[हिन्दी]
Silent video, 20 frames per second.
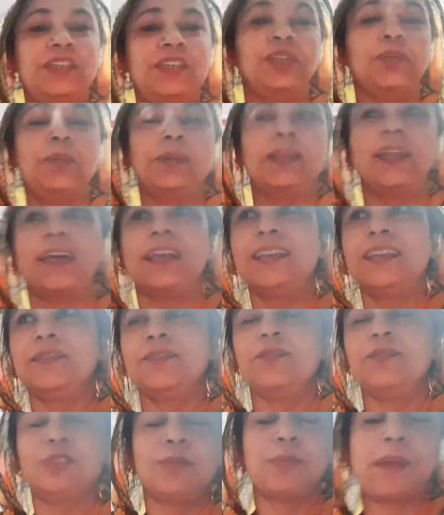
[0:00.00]
ये बनाई
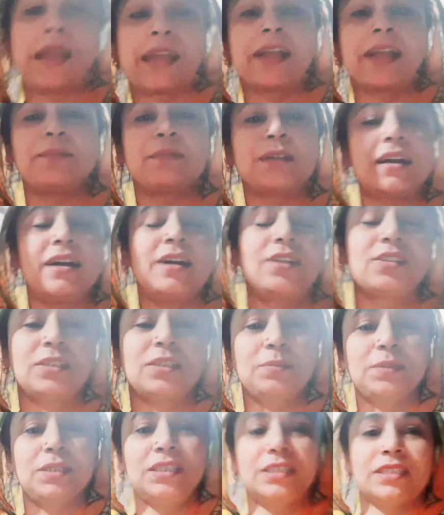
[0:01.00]
वो मेकअप का और
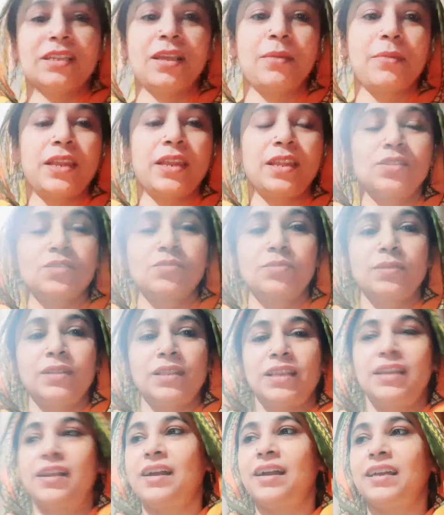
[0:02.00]
सब चीज़ का मैंने इसमें
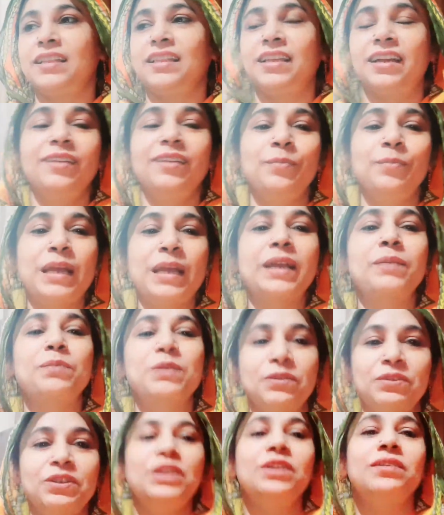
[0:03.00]
दिखाया था मेकअप
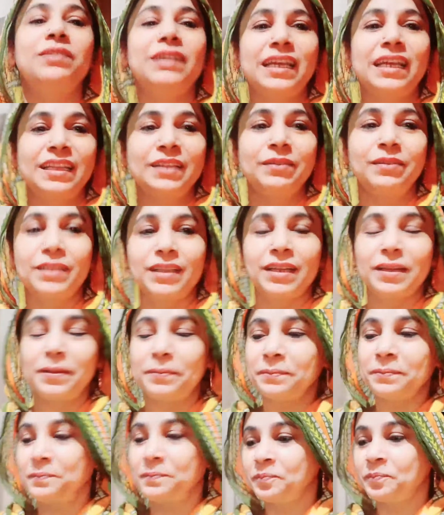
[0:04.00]
की वीडियो बनाई थी
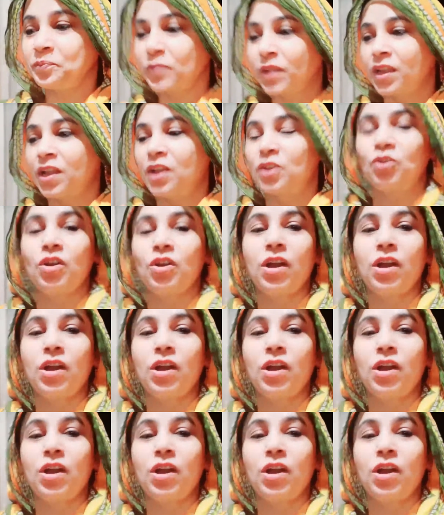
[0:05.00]
मतलब तो